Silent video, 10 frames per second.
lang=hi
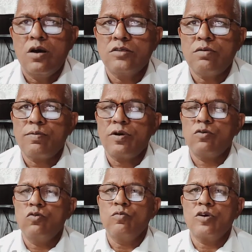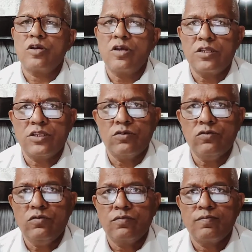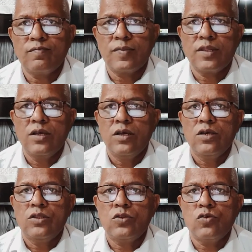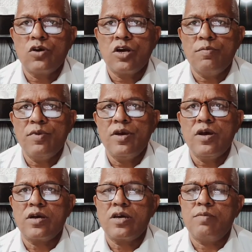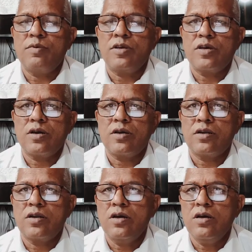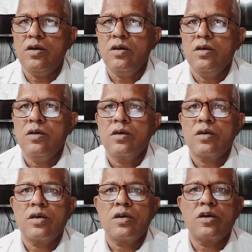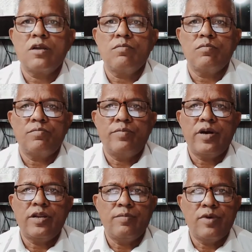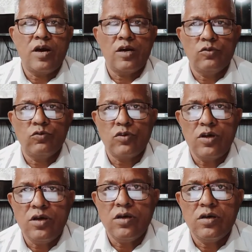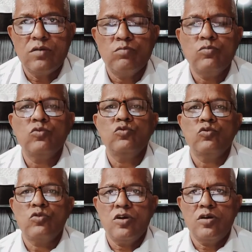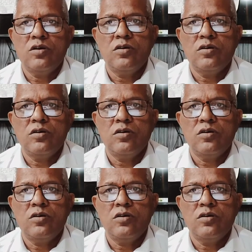और जब आप घूम कर घर आते हो तो घर में आके आपने क्या करना कि गर्म पानी में हाथ धोना मुंह धोना